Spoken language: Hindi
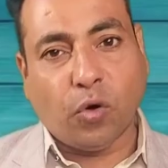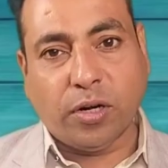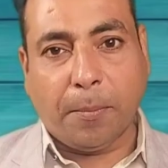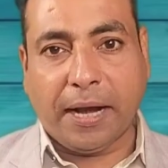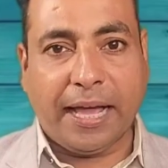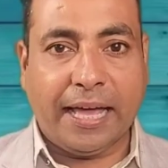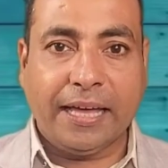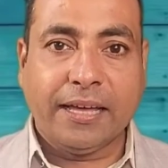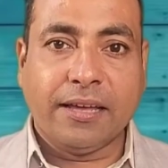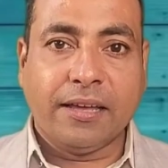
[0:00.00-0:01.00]
फोन नंबर
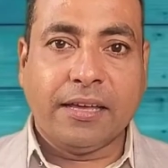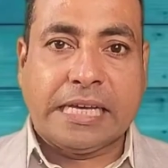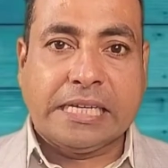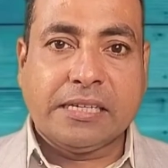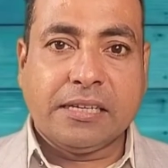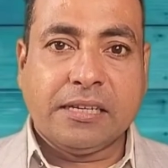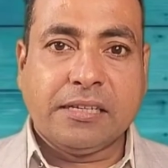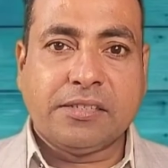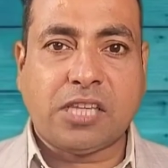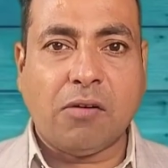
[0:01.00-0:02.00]
है
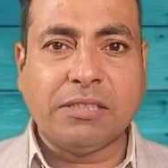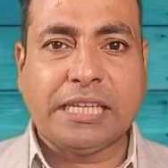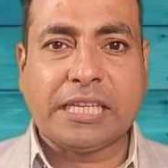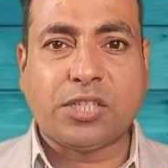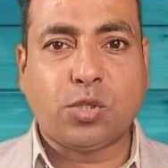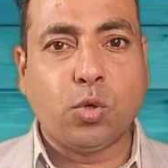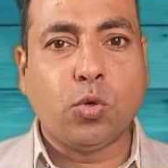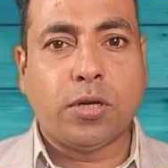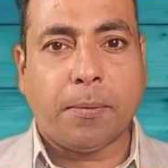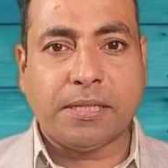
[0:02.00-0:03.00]
सेवन सिक्स टू
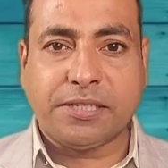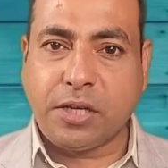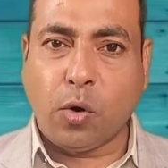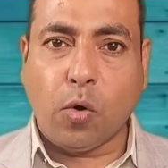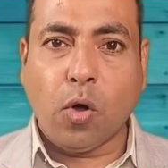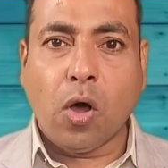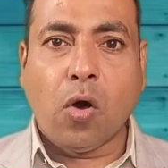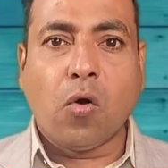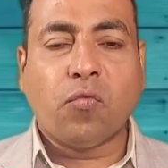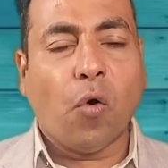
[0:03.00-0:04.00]
डबल जीरो
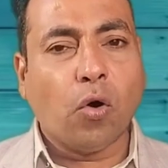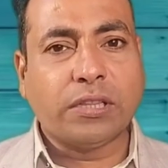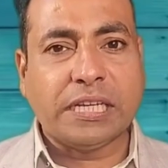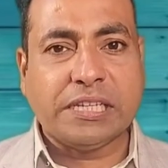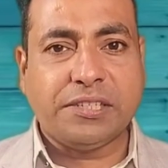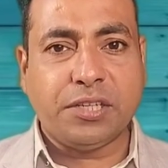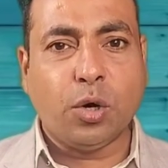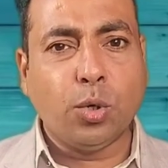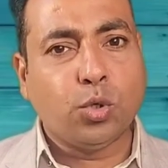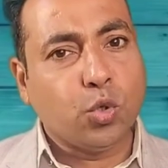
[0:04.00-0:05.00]
फोर थ्री
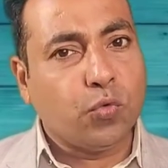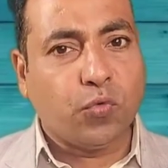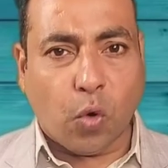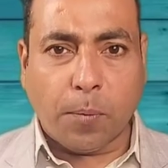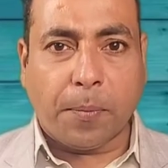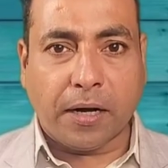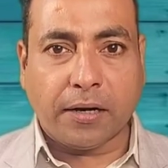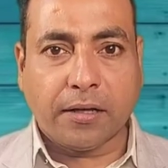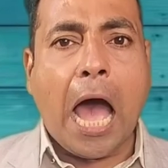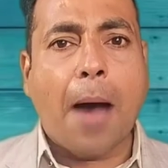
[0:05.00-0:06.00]
जीरो टू फोर पर
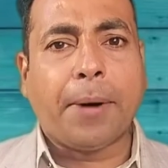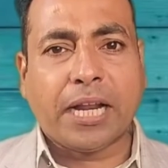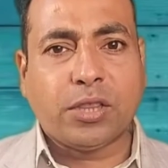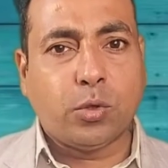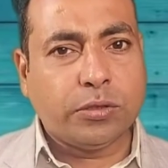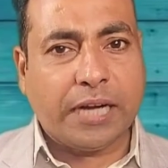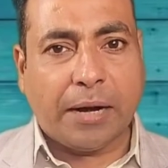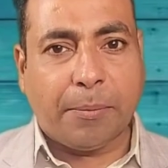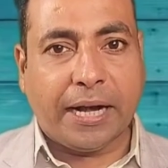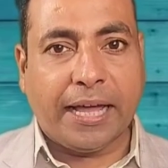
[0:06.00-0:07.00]
हमारा दूसरा
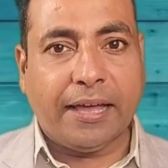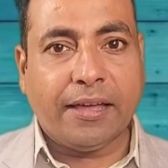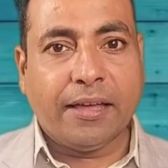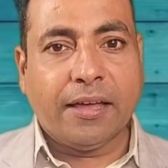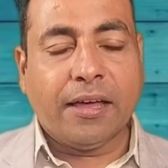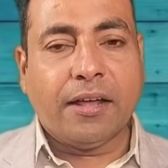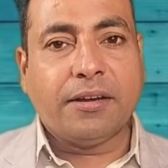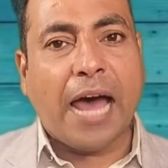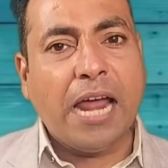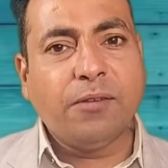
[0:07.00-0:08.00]
नंबर
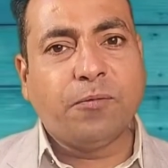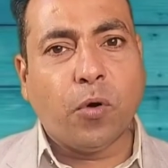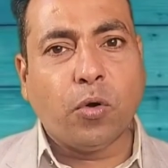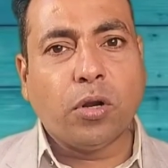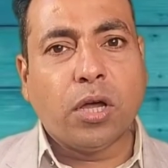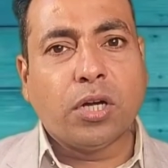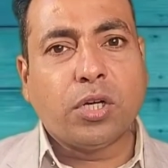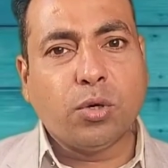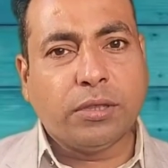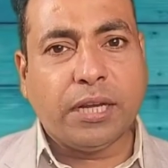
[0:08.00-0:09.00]
है नाइन फोर
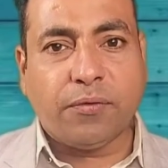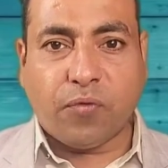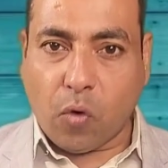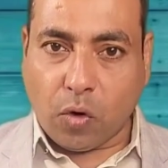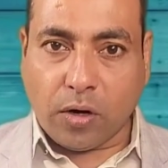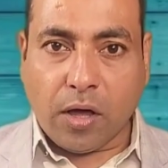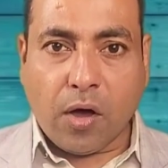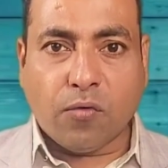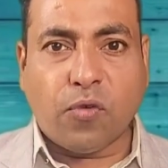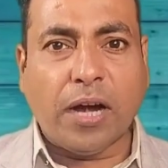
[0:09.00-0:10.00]
टू थ्री
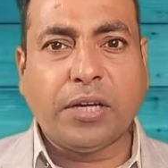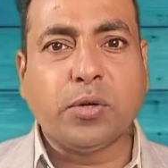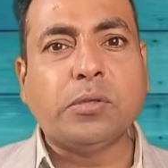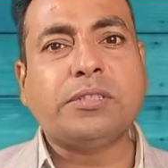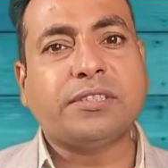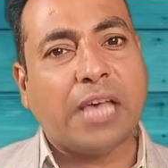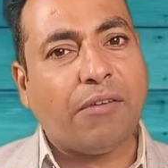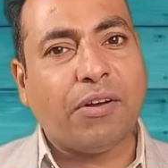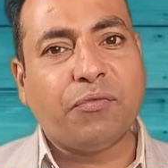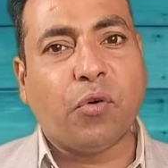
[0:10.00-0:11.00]
फोर वन टू
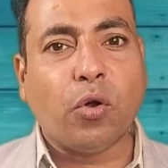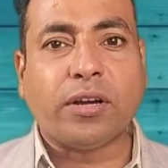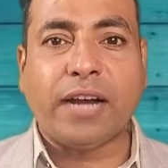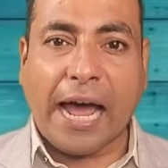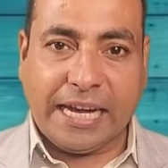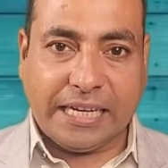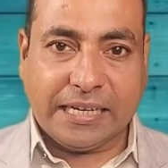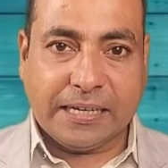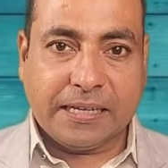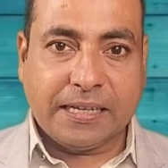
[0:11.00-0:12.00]
सेवन फोर
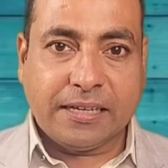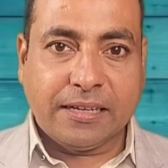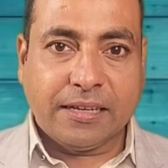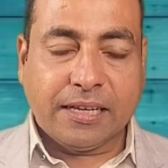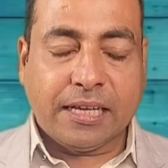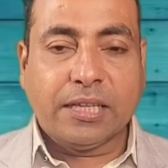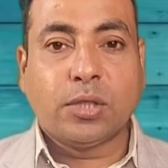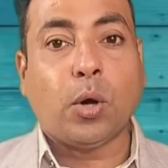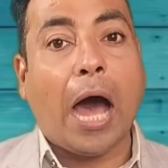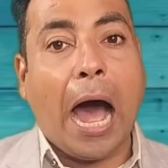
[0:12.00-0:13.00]

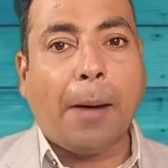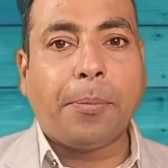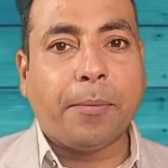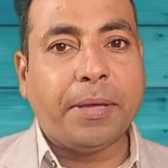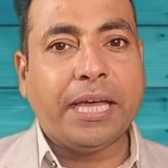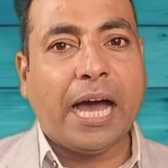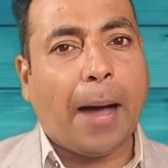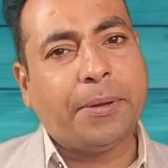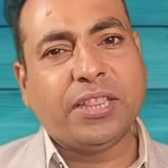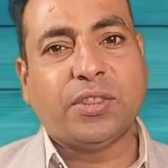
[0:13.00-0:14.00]
नाइन तो आप हमें
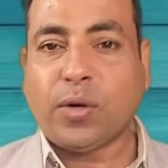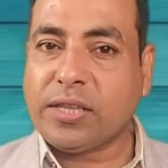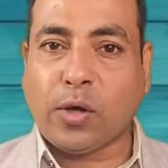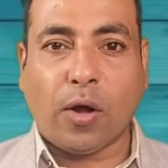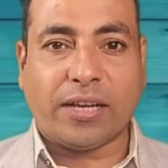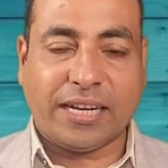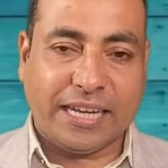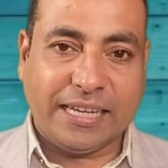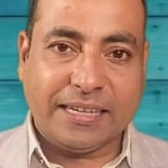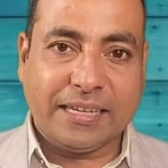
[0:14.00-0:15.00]
अभी तुरंत कॉल करें